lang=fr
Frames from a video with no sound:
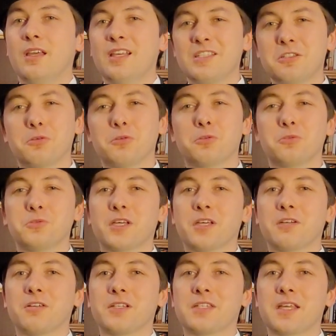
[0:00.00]
et se
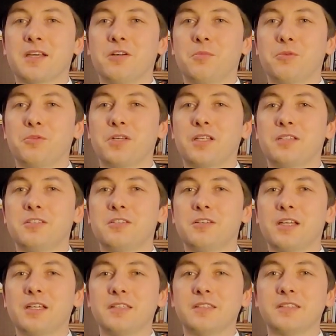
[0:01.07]
retroussa dans les cercles plus
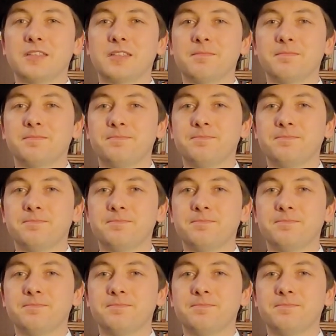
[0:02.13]
traditionnalistes.